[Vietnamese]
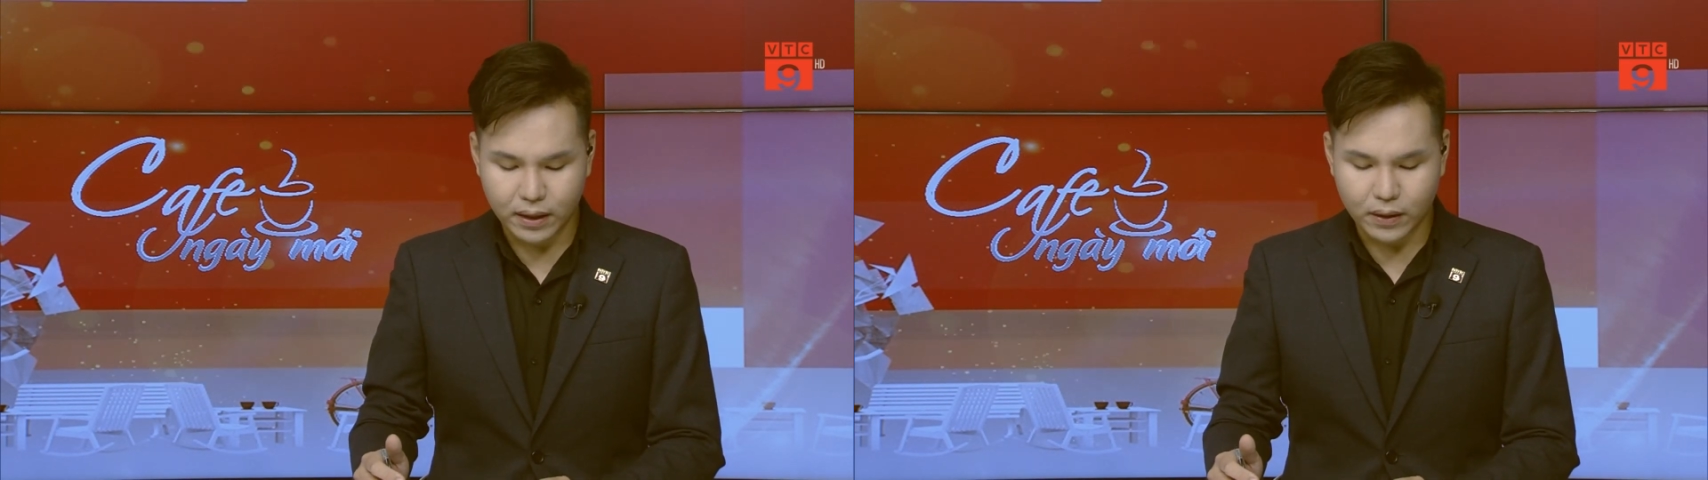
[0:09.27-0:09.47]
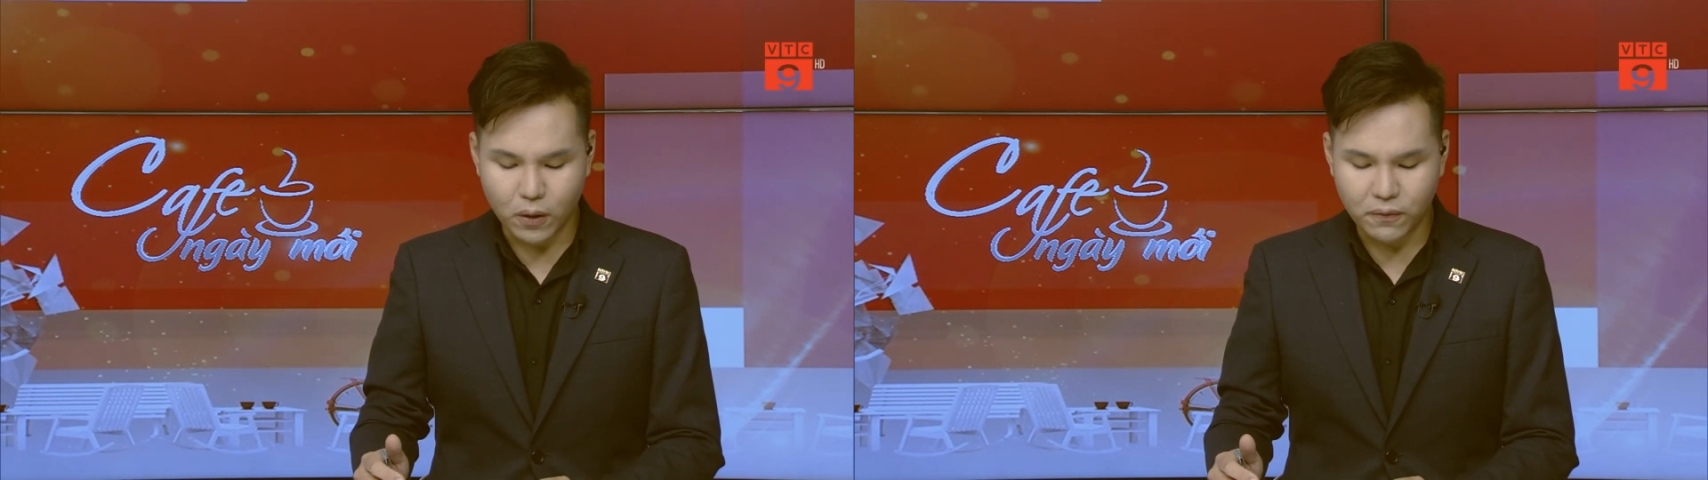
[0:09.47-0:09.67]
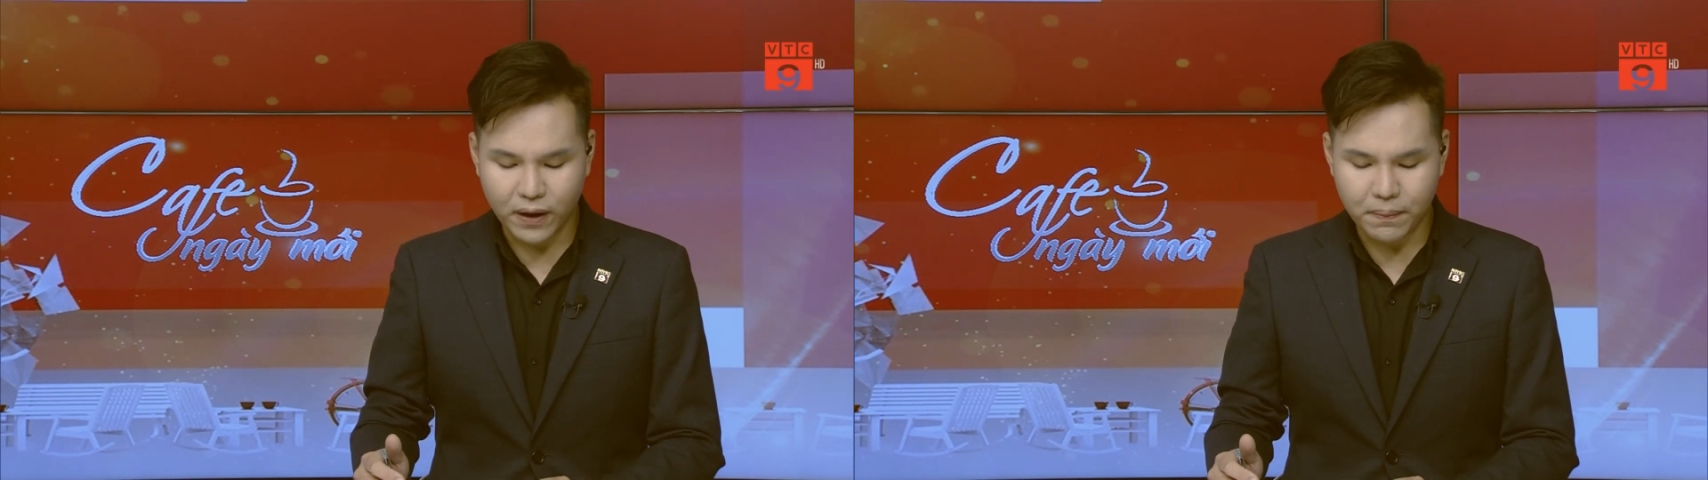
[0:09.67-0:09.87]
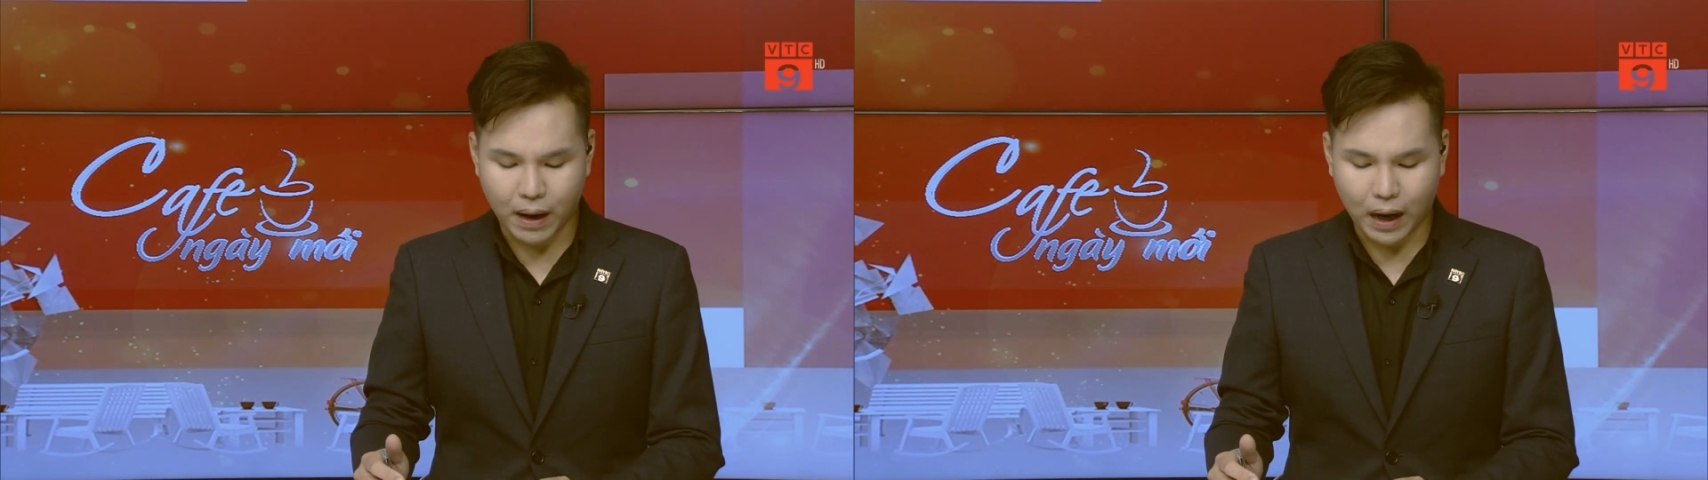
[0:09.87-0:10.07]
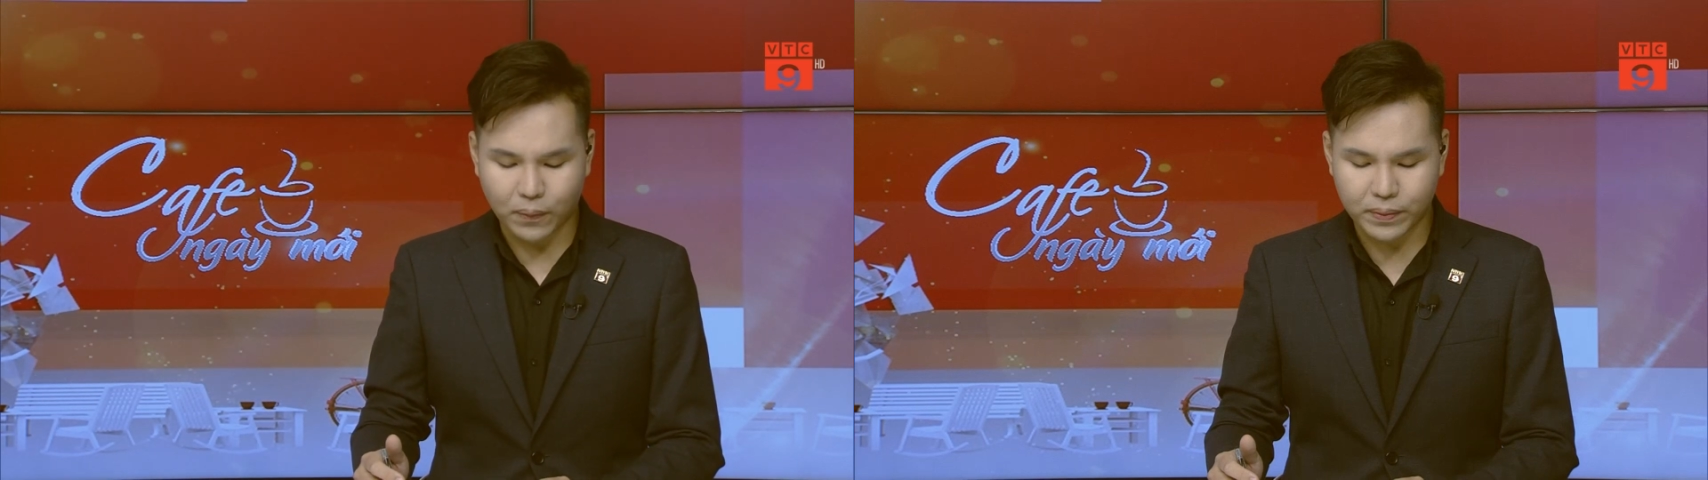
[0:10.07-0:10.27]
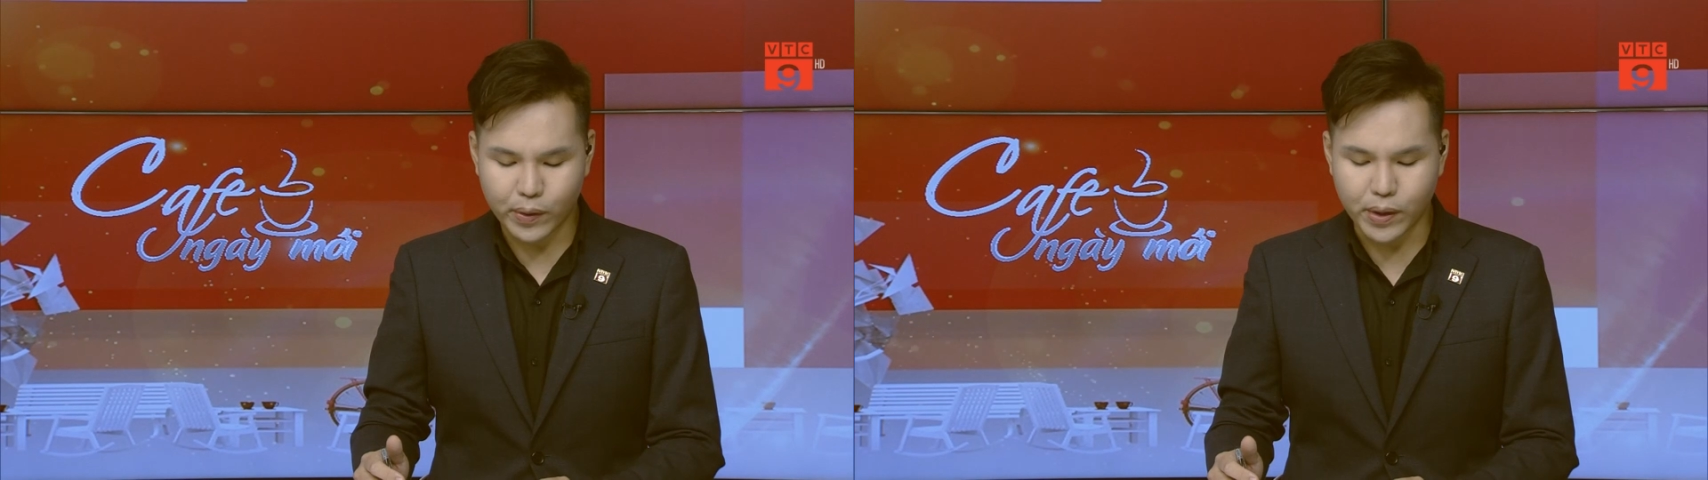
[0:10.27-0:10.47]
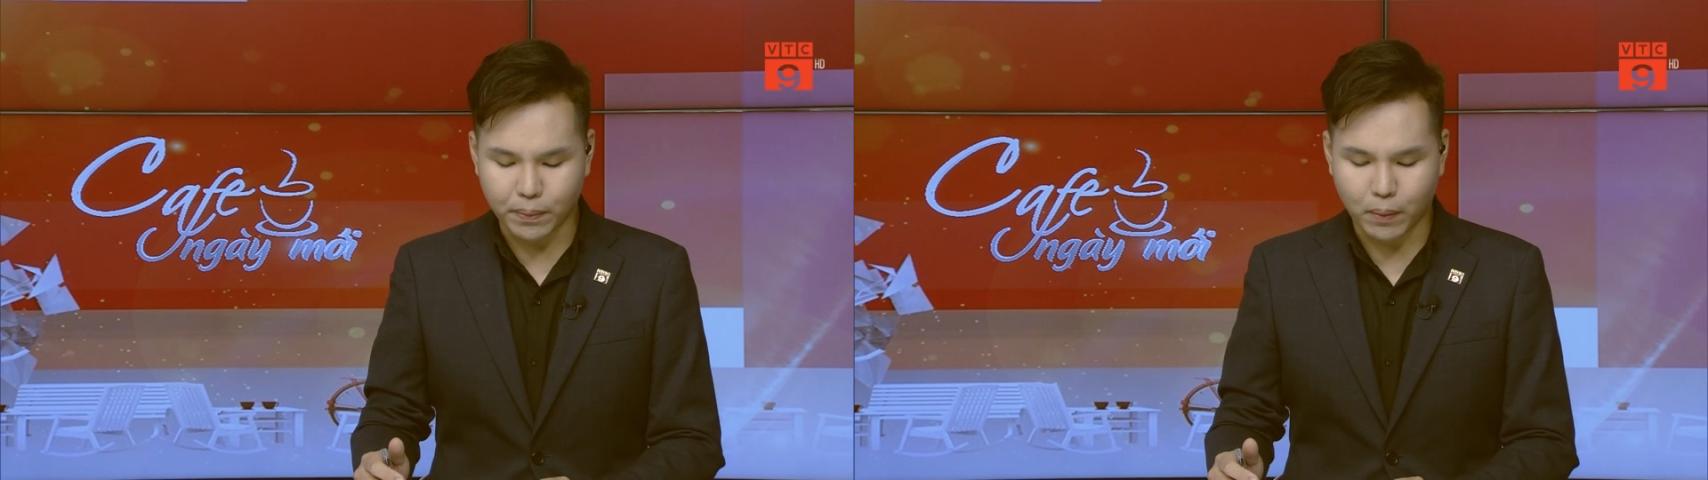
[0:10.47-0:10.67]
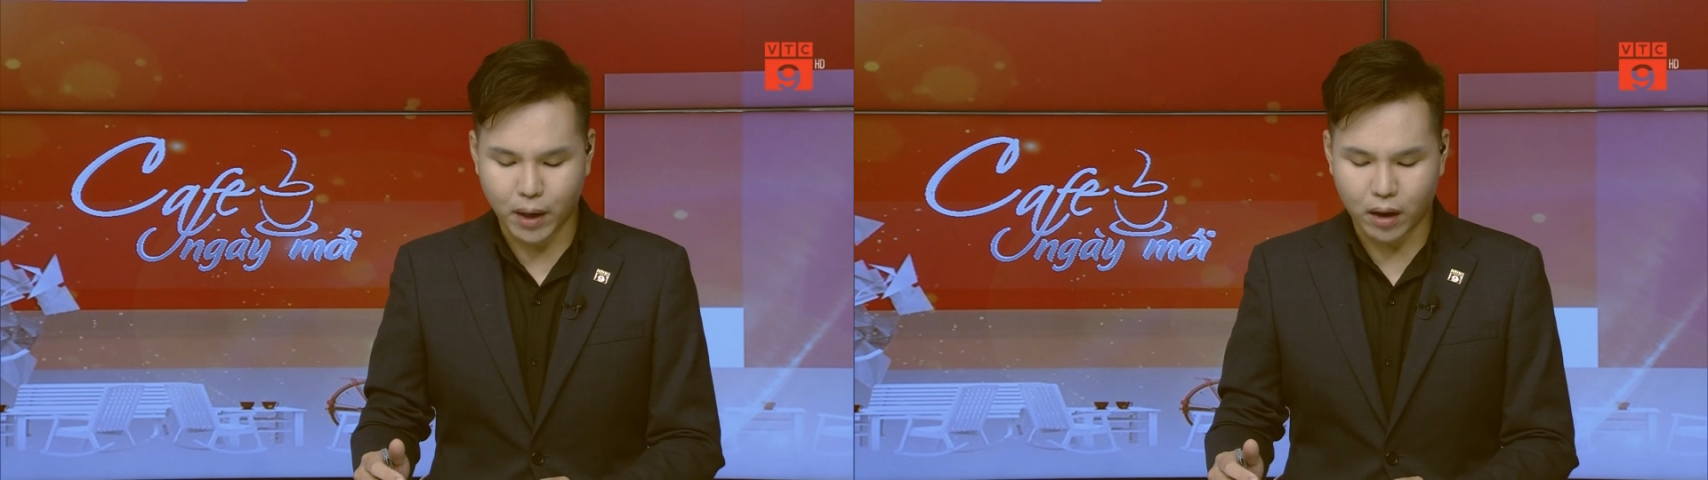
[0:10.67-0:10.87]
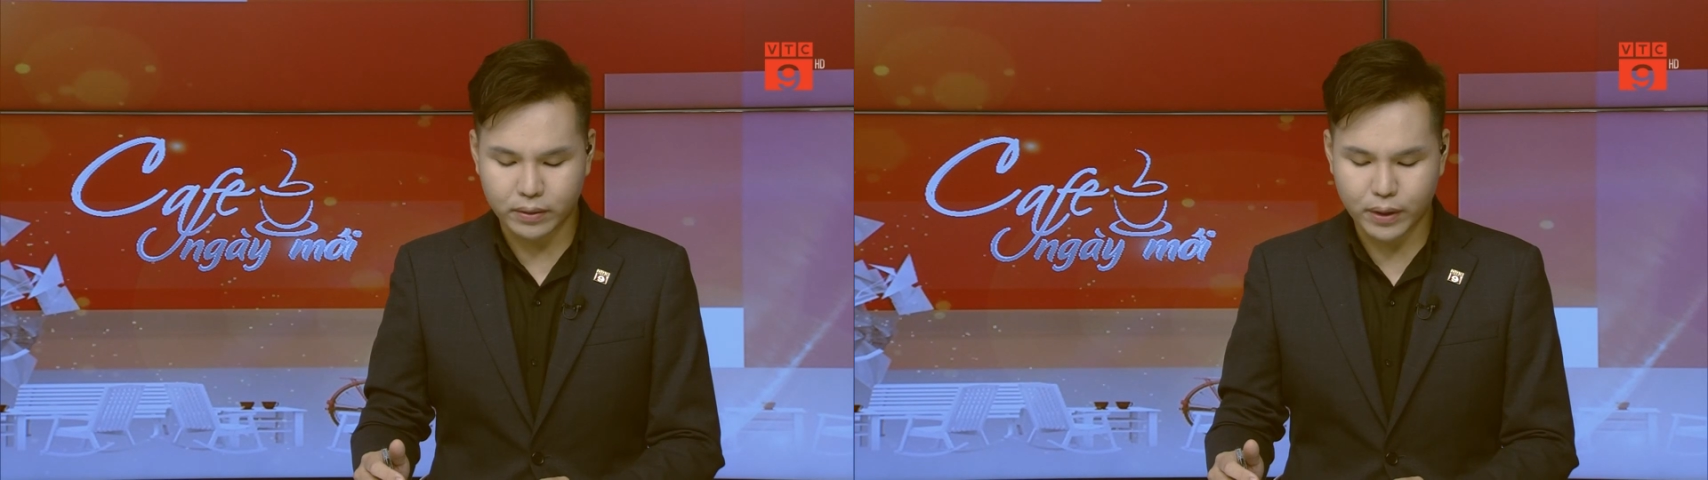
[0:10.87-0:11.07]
đối với bậc học giáo dục mầm non,